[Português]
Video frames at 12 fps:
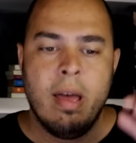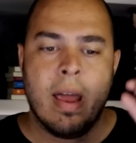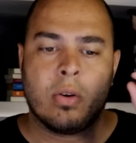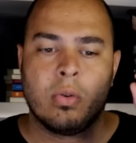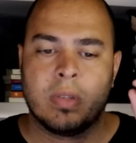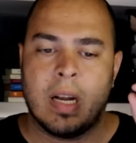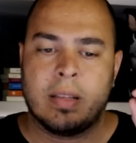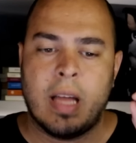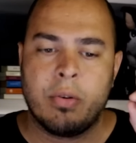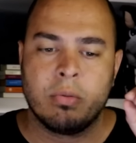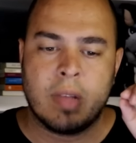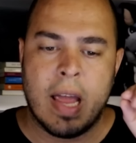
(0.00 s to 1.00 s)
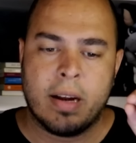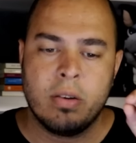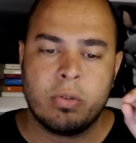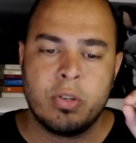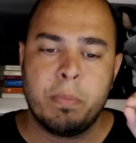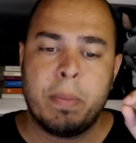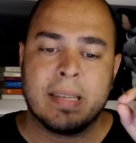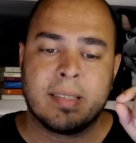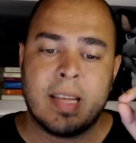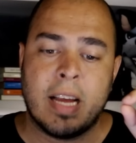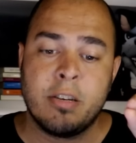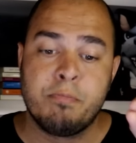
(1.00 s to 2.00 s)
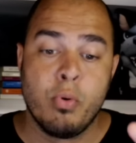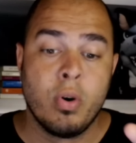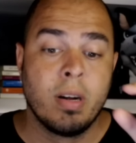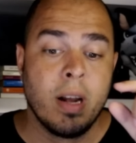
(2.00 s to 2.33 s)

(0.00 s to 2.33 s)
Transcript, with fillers: é contratar um técnico de passagem por